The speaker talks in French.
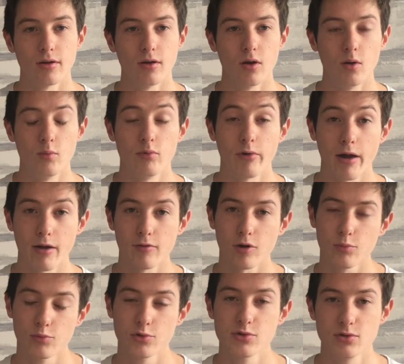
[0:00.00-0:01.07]
euh, pour
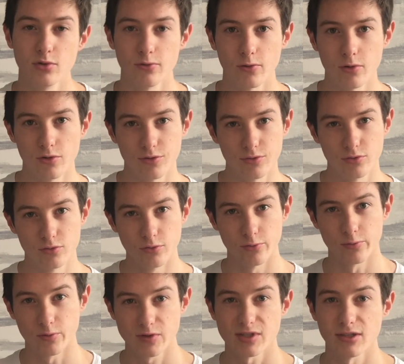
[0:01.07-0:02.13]
avoir plus de,
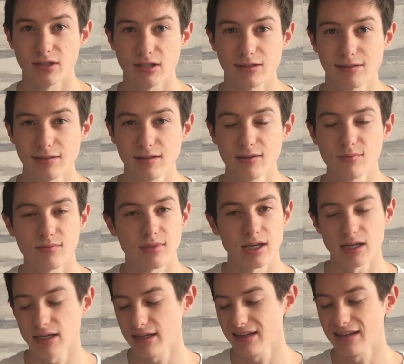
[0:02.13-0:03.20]
fonctionnalités
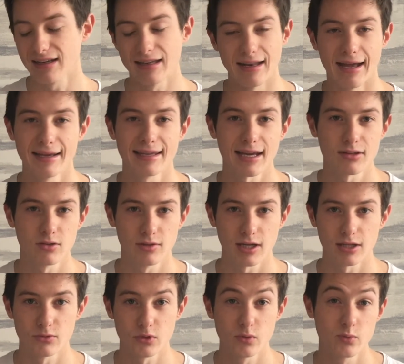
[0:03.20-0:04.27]
mais la carte
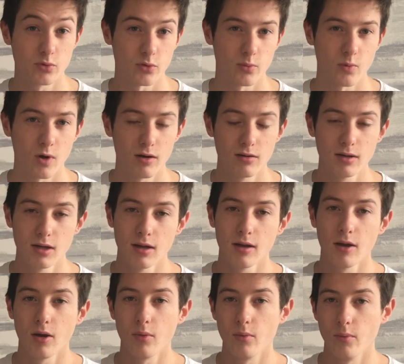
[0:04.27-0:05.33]
gratuite pour moi
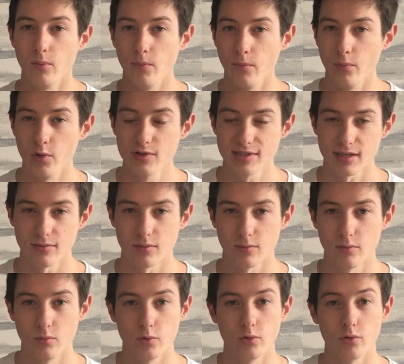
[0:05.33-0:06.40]
me,
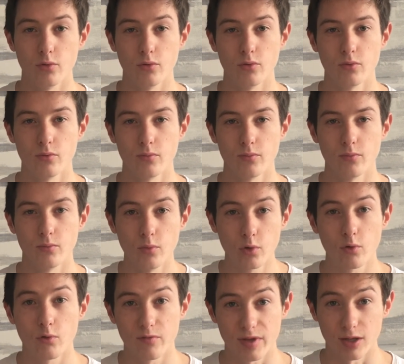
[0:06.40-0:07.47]
me, me
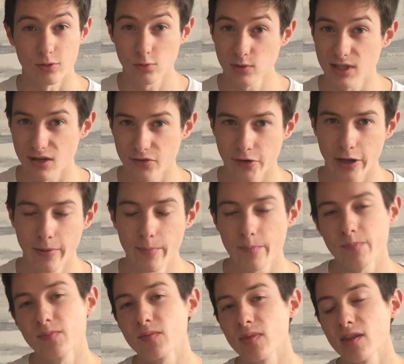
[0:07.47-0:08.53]
convient tout à fait.